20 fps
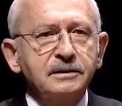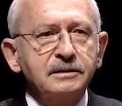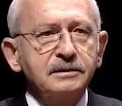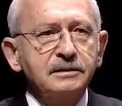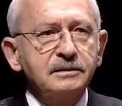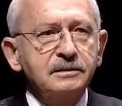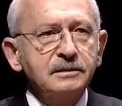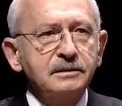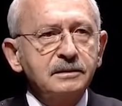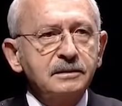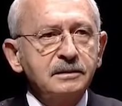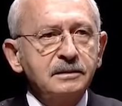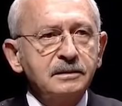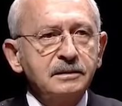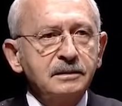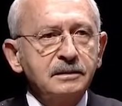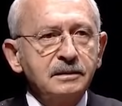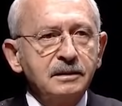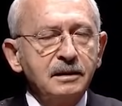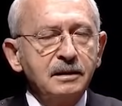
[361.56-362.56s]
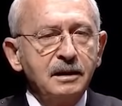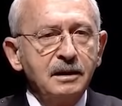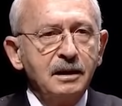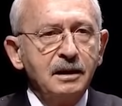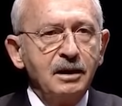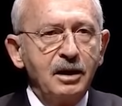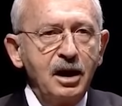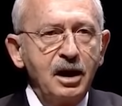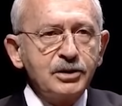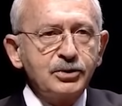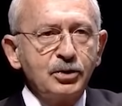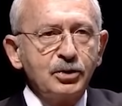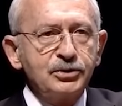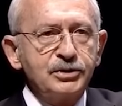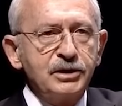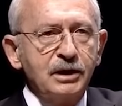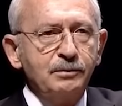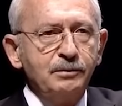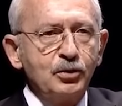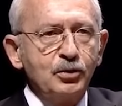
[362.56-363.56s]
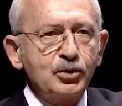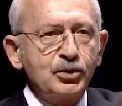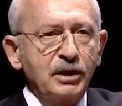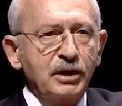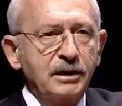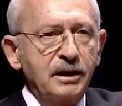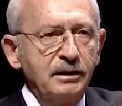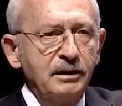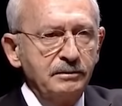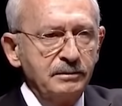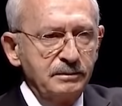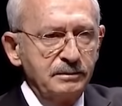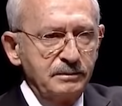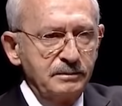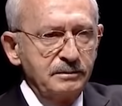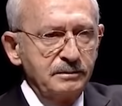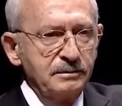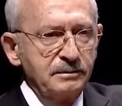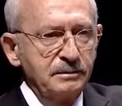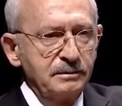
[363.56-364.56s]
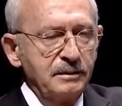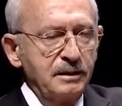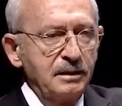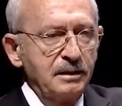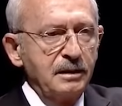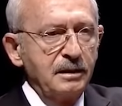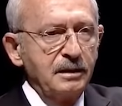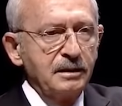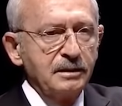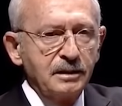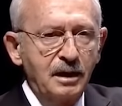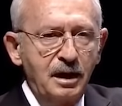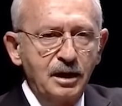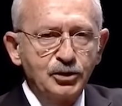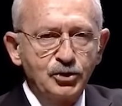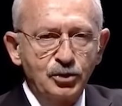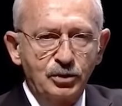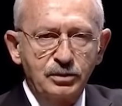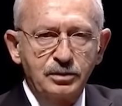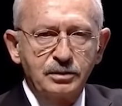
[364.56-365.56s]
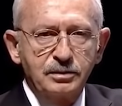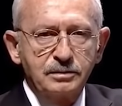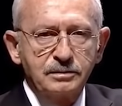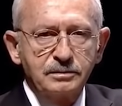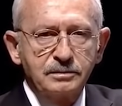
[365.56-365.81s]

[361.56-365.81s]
nedir? Az önce Bursa'da daha çok